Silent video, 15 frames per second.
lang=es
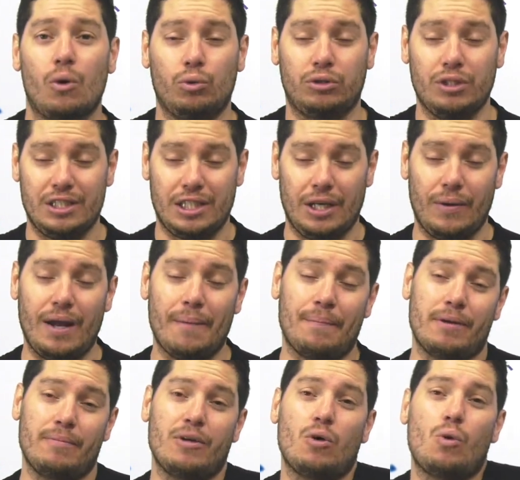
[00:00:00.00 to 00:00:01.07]
Ustedes sabrán,
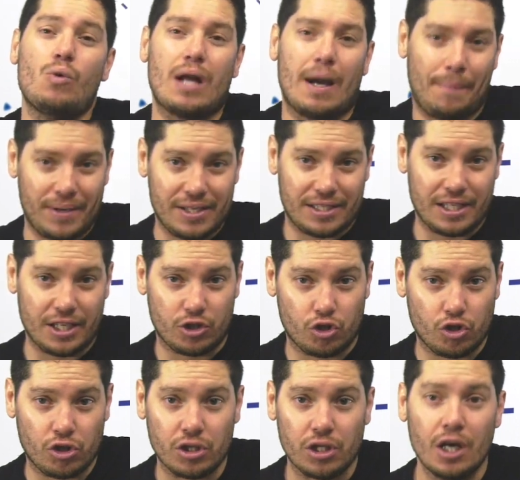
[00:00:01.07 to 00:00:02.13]
primero hubo una
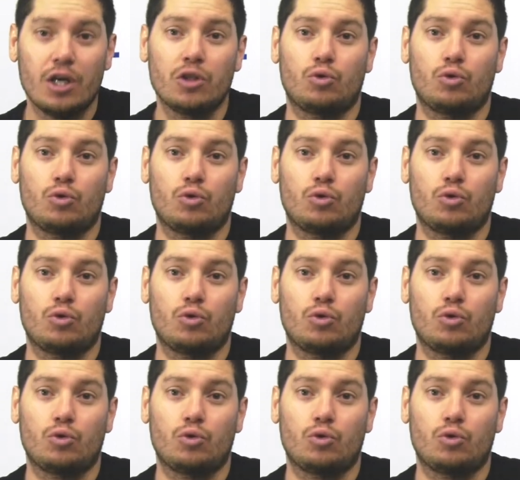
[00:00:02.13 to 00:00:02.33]
preselección,